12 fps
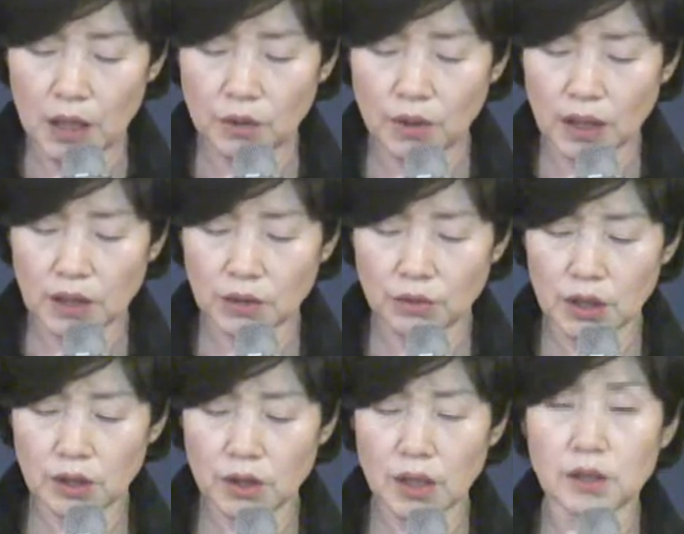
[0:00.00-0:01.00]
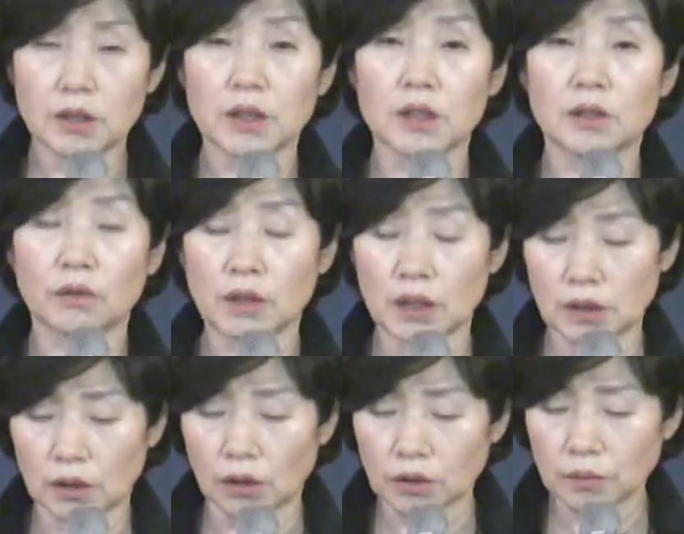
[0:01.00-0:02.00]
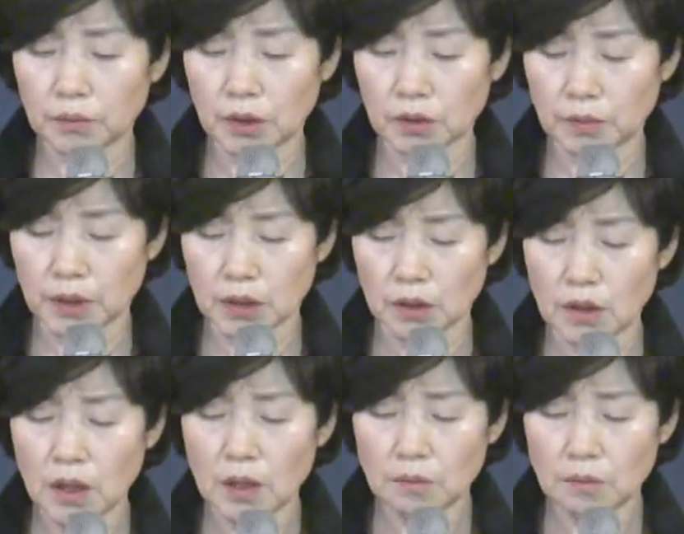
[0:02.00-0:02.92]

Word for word: 이와 같이 외쳐야 하는 자의 역할을 거듭거듭해서